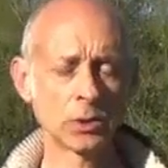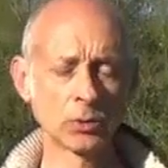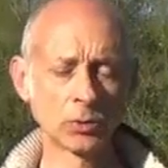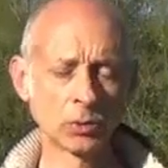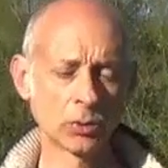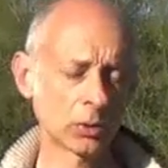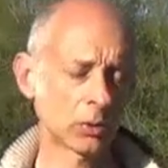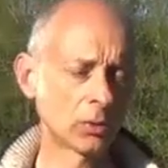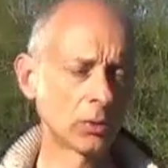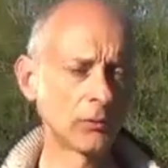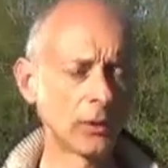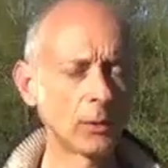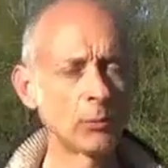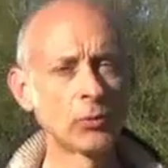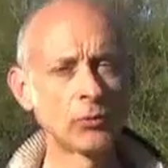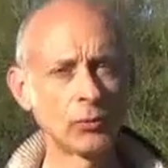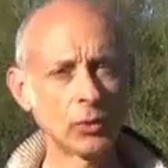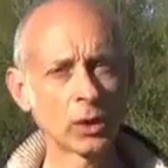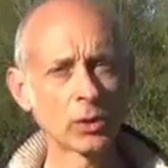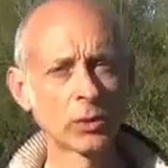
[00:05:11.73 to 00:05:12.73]
Donc on va
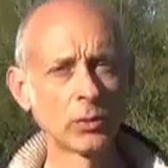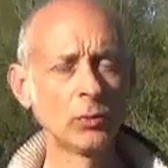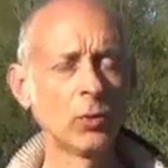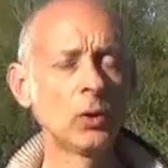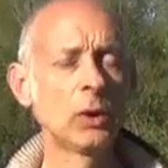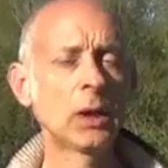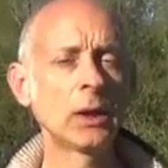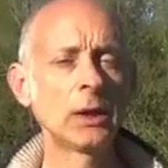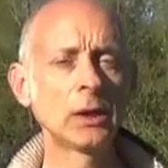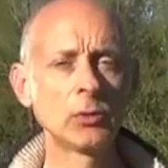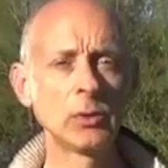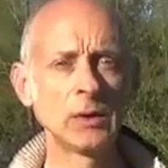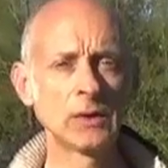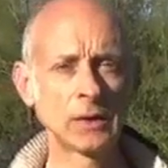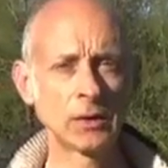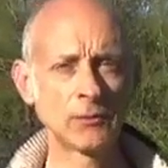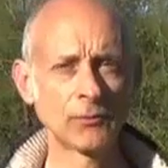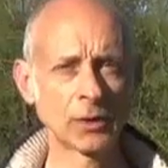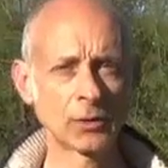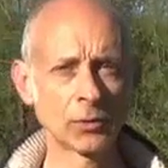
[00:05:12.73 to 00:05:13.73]
pouvoir communiquer avec lui de
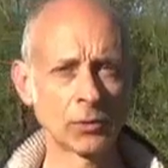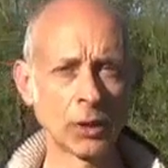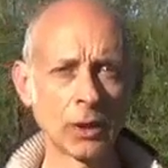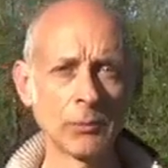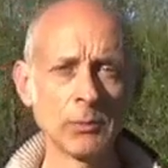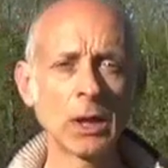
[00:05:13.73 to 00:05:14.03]
cette façon-là,